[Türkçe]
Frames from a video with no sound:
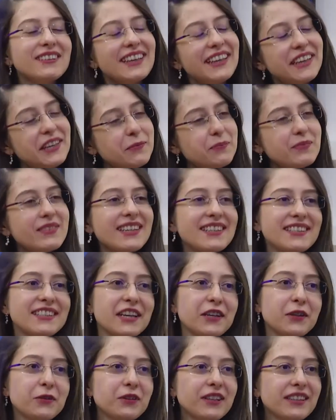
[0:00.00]
bulduk. İyiyim,
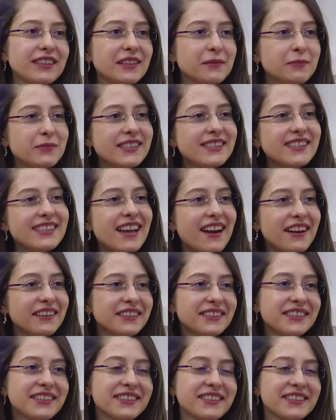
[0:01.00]
teşekkür ederim.
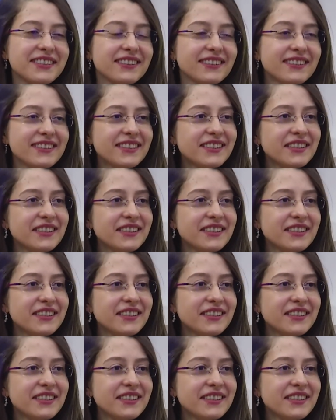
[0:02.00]
Sizler nasılsınız?